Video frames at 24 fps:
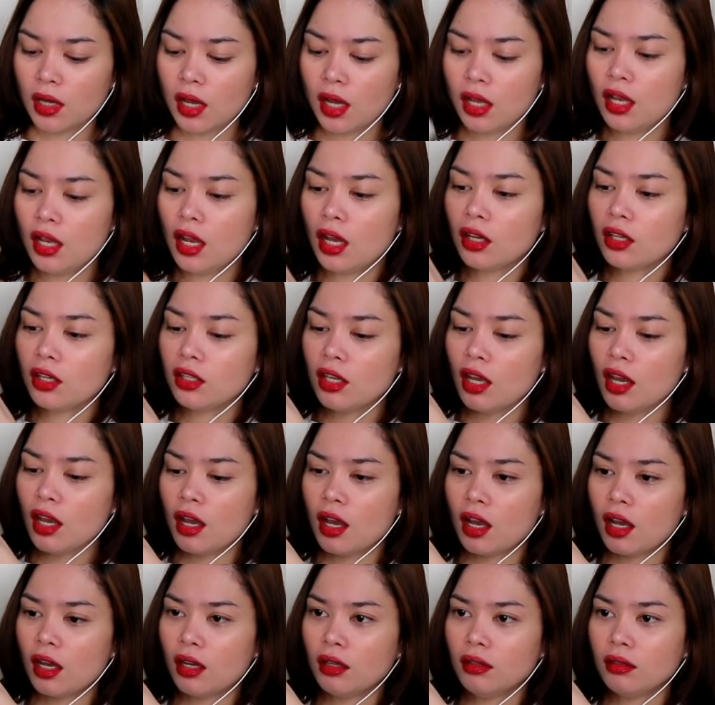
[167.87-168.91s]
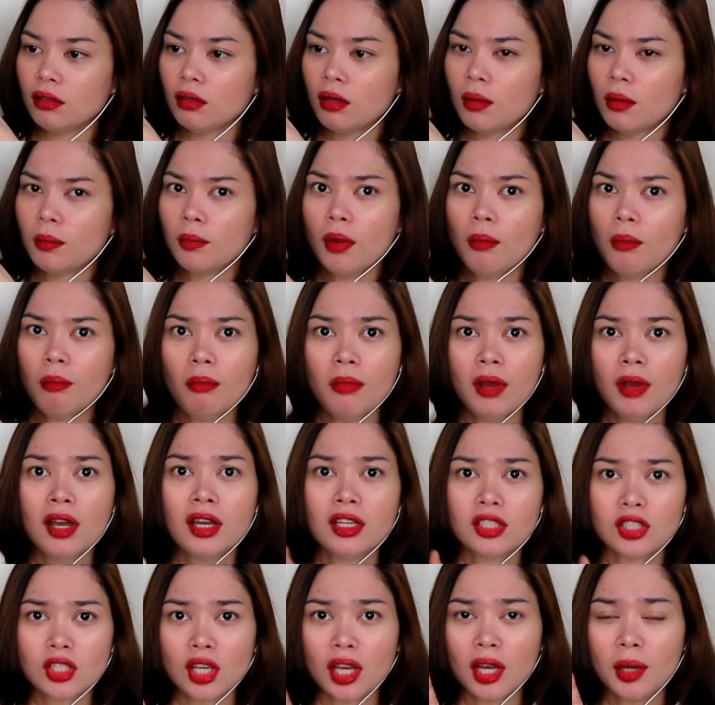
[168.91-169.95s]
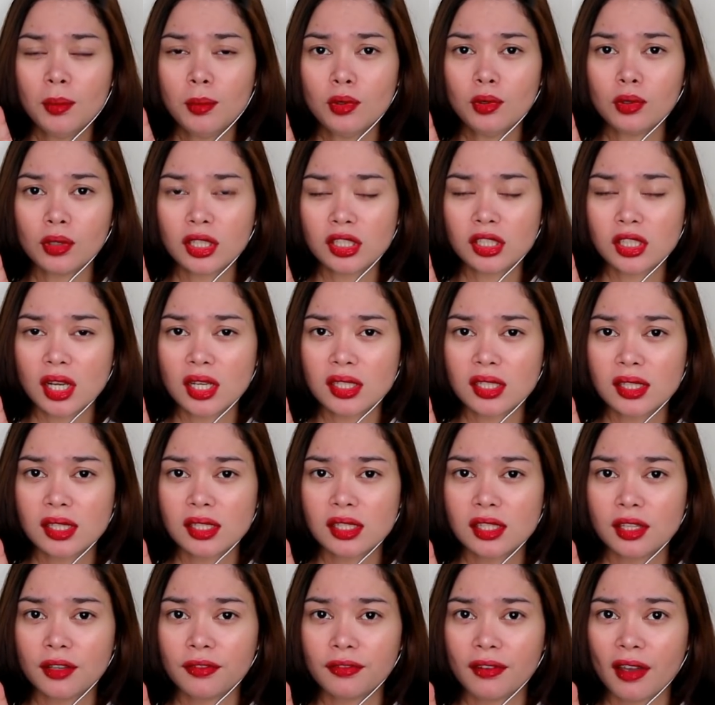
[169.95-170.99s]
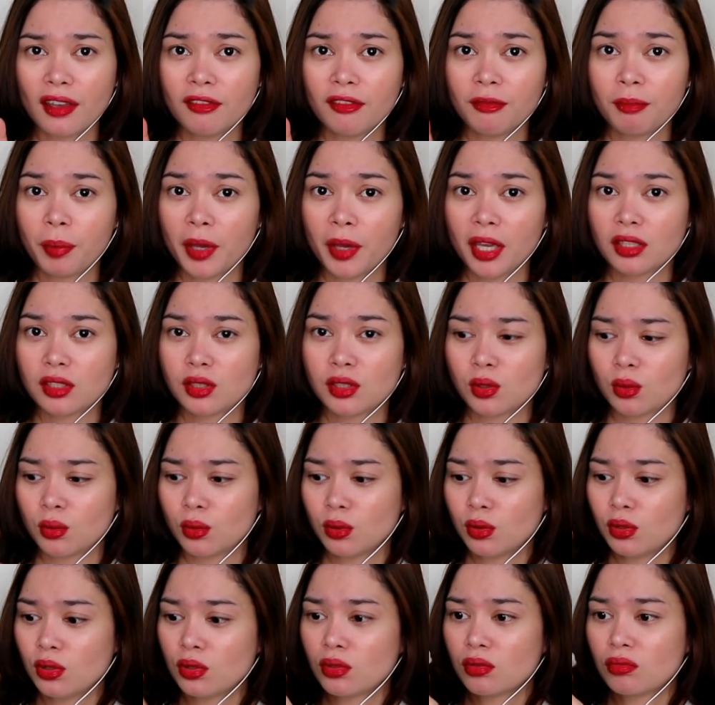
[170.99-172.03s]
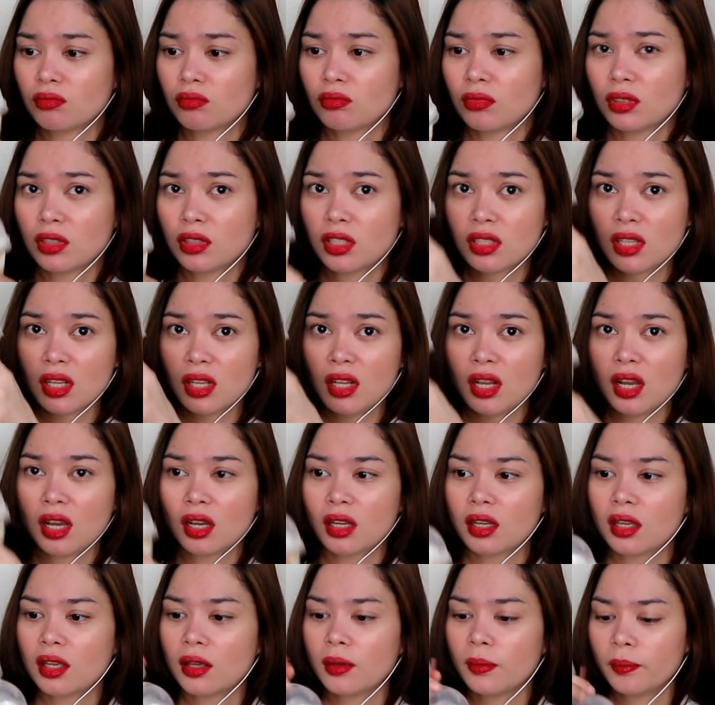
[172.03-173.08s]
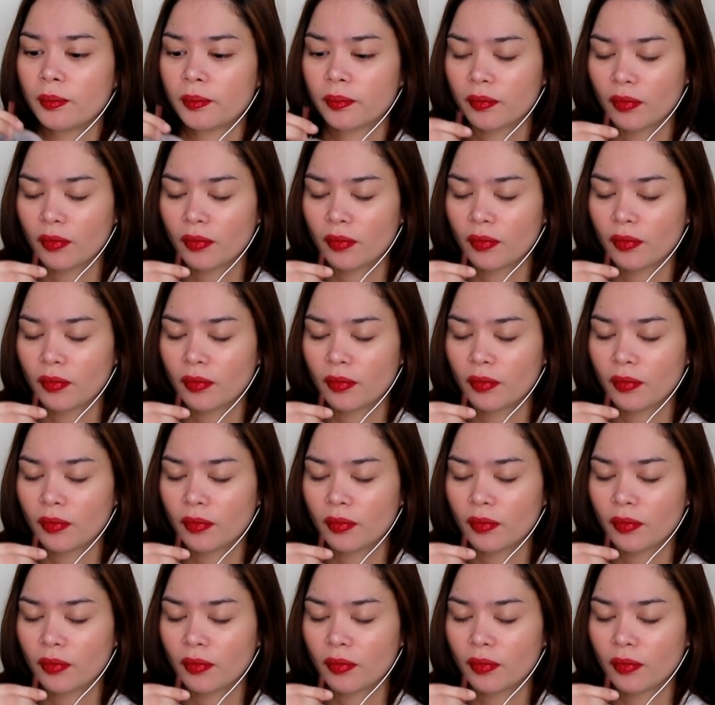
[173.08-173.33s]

Ang laki niya, ha? Hmm. Tsaka mura siya, 65 pesos. Tapos ang laki.